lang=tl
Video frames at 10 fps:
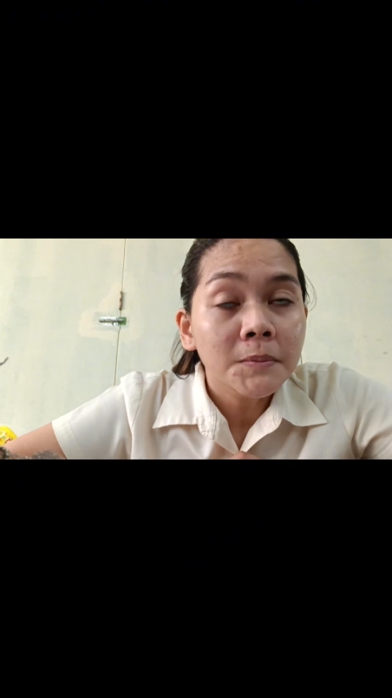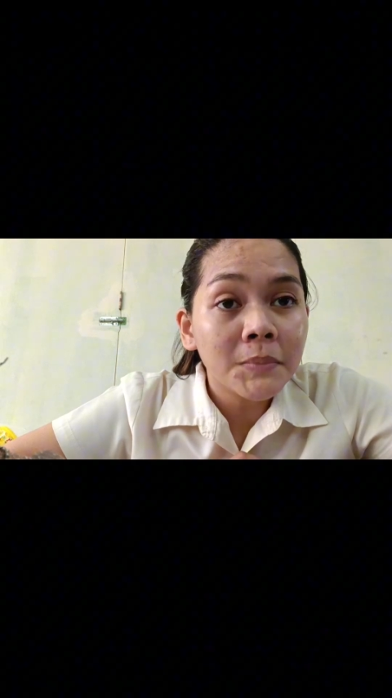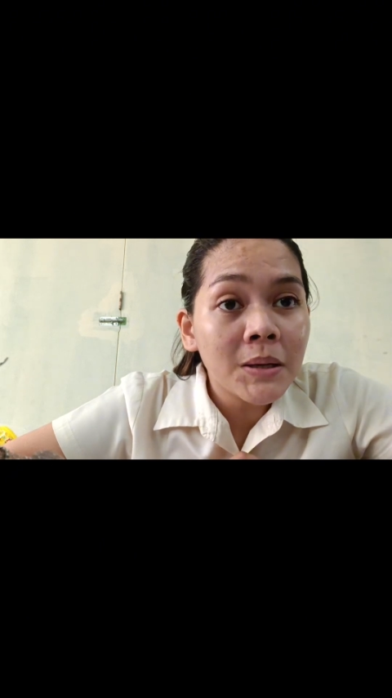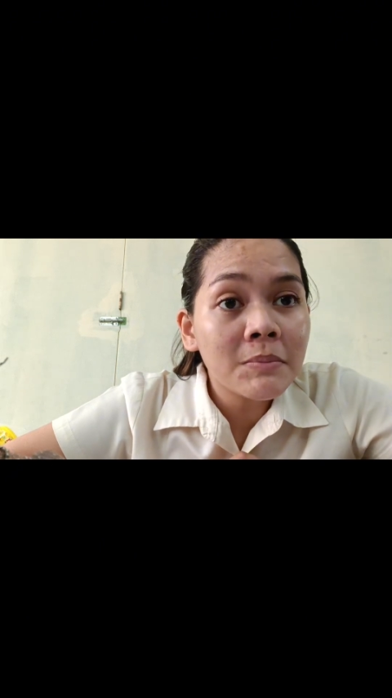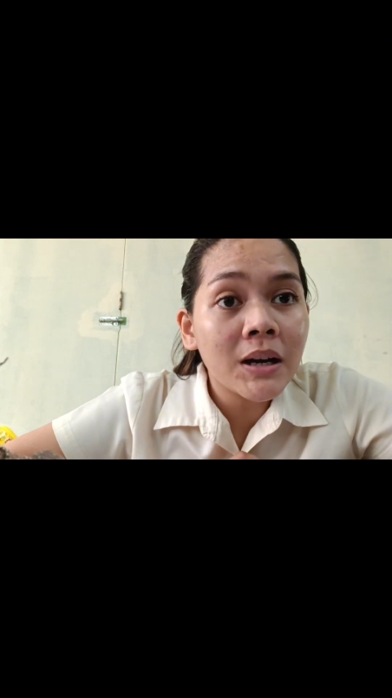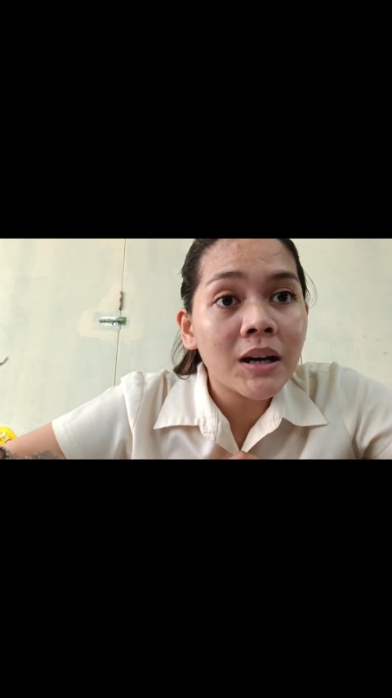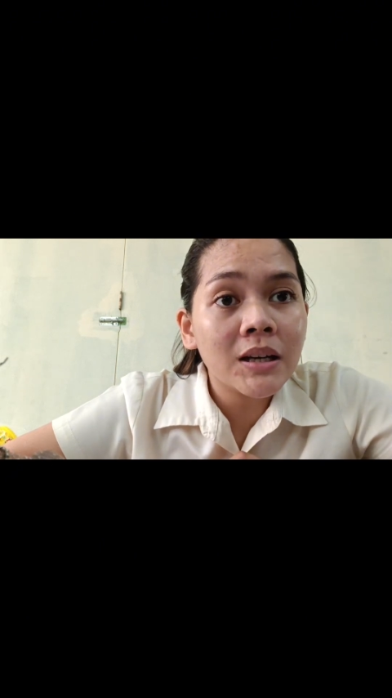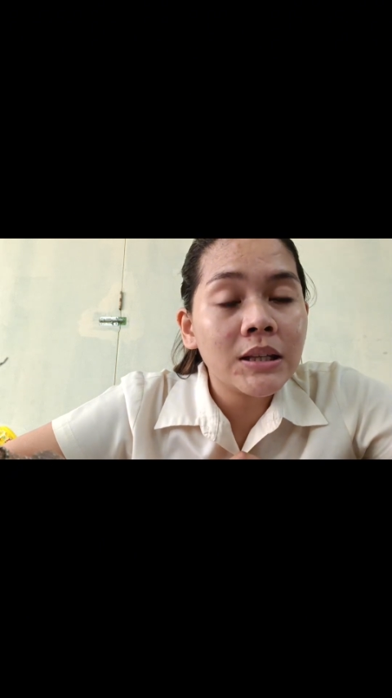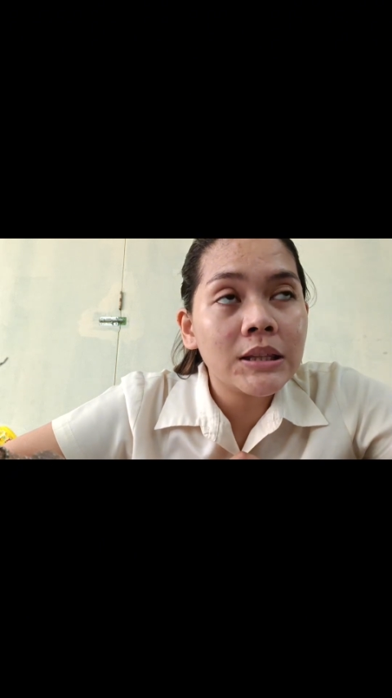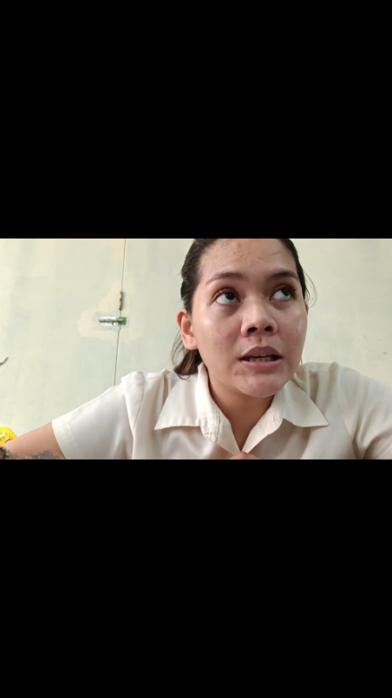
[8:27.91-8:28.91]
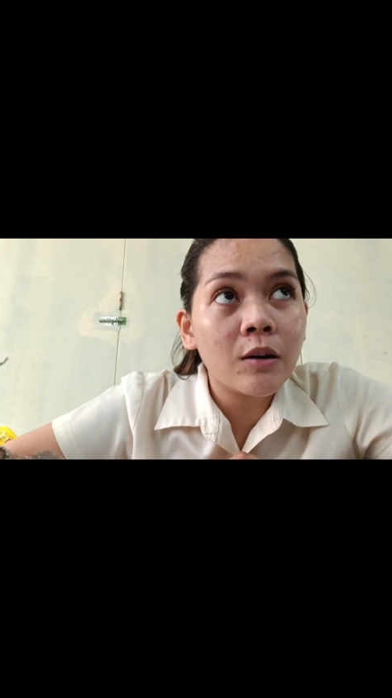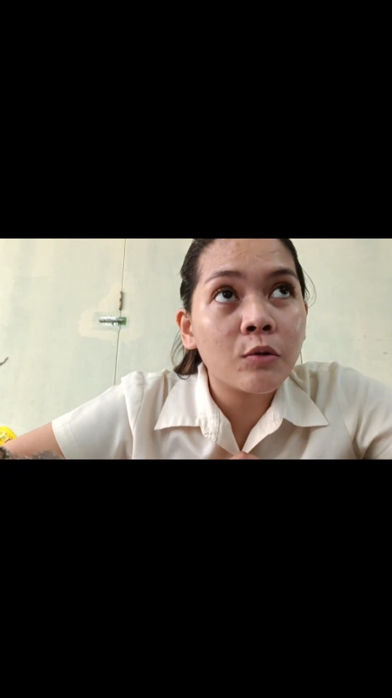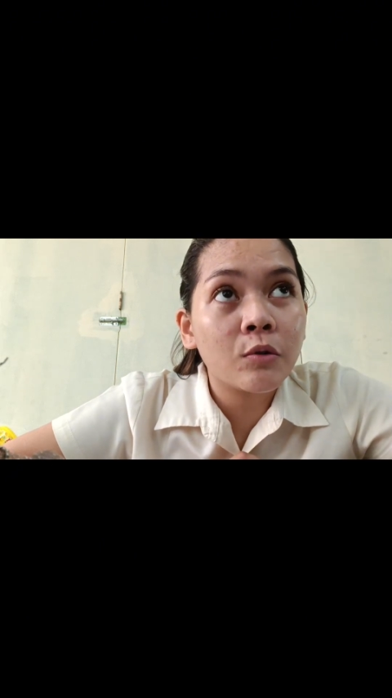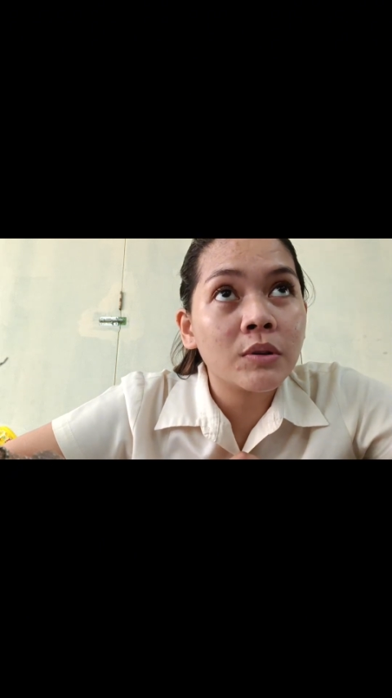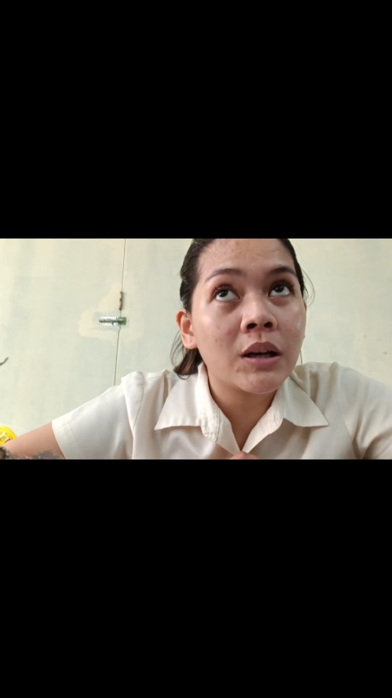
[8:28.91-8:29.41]
may mga hindi
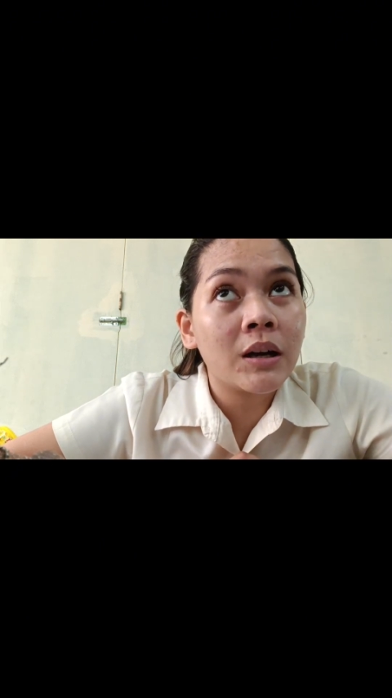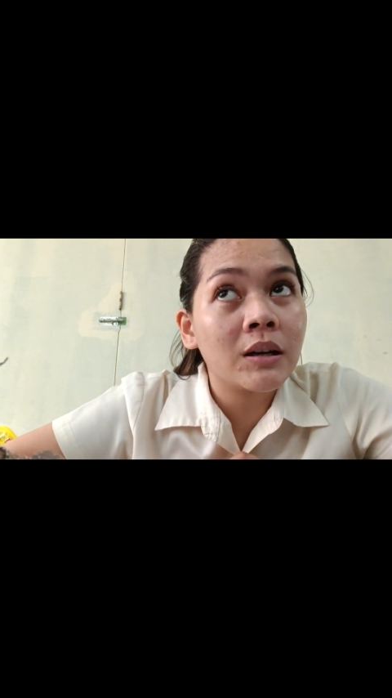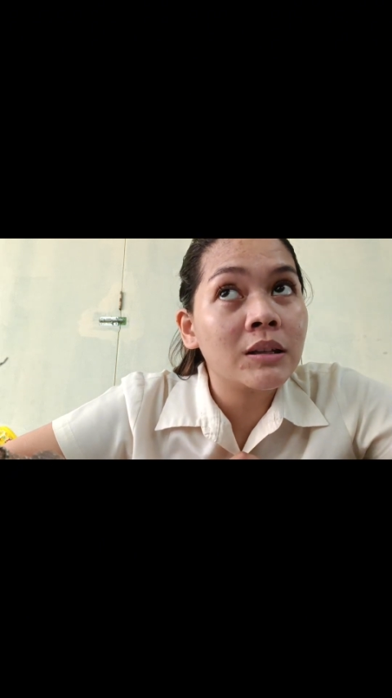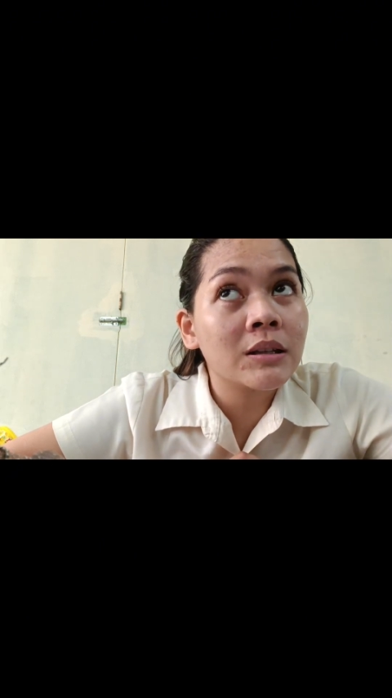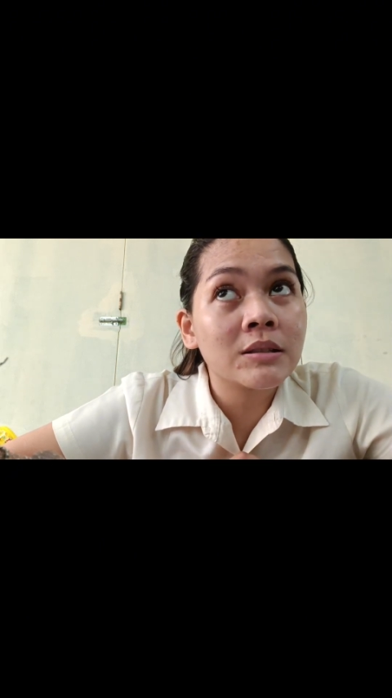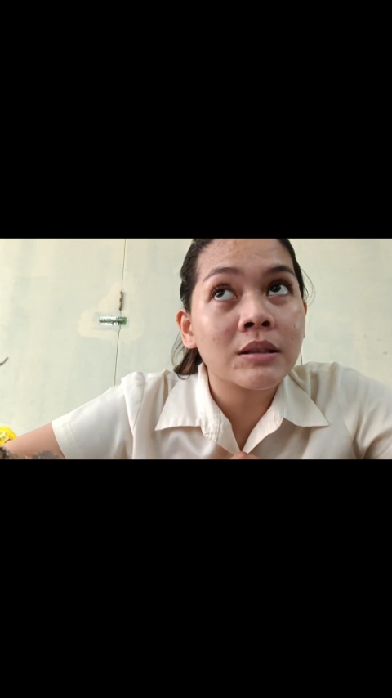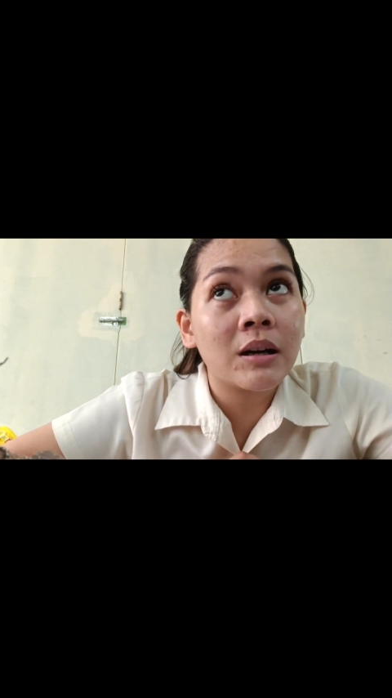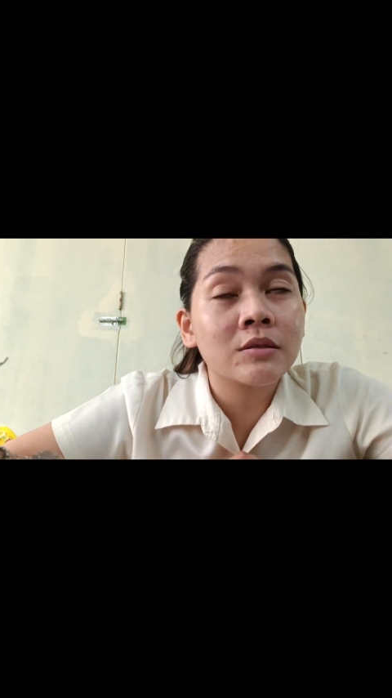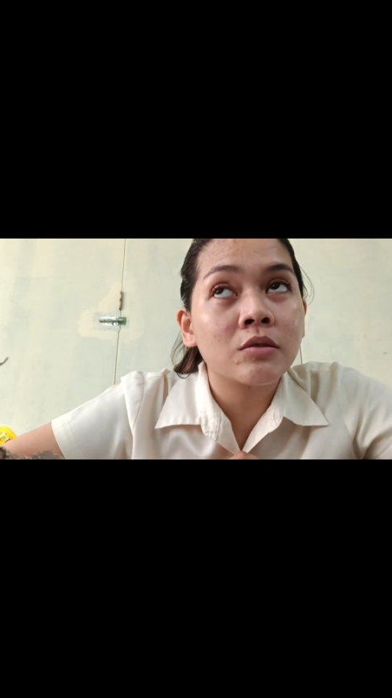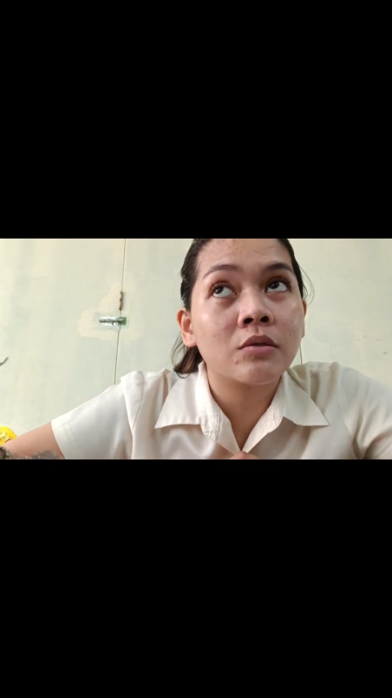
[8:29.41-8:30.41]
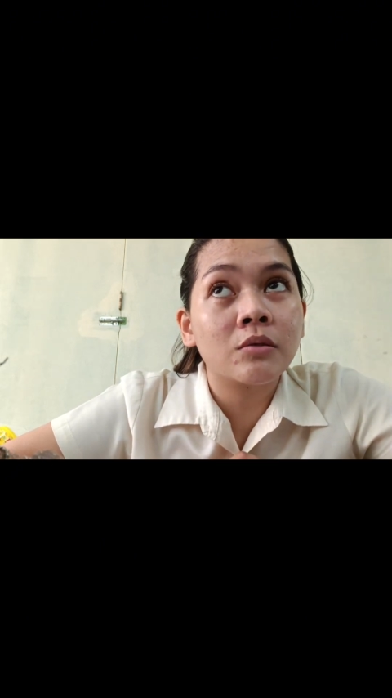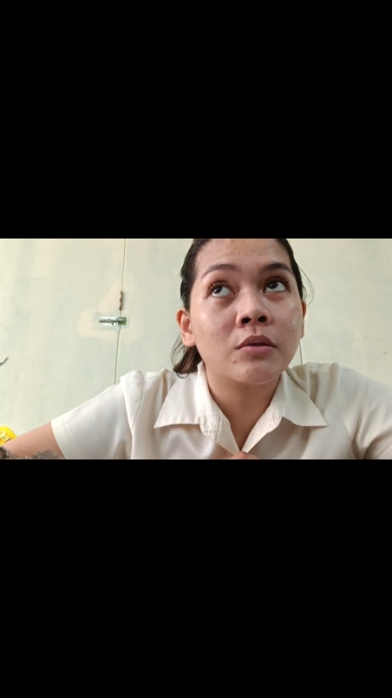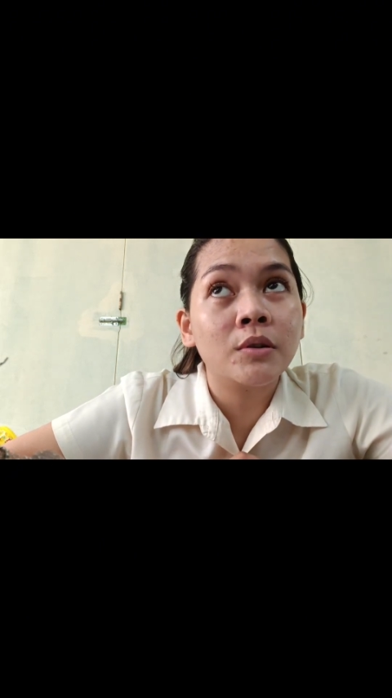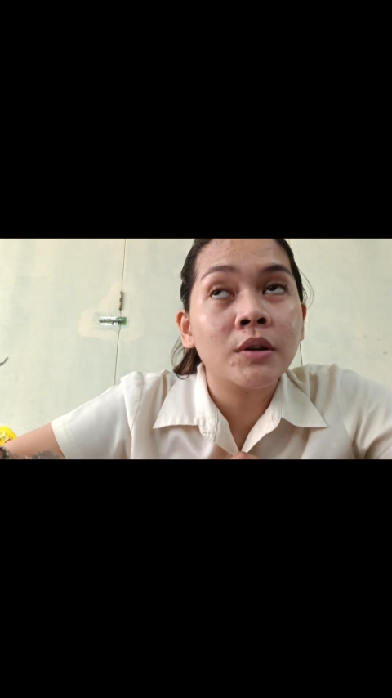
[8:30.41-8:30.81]
ako na inasikaso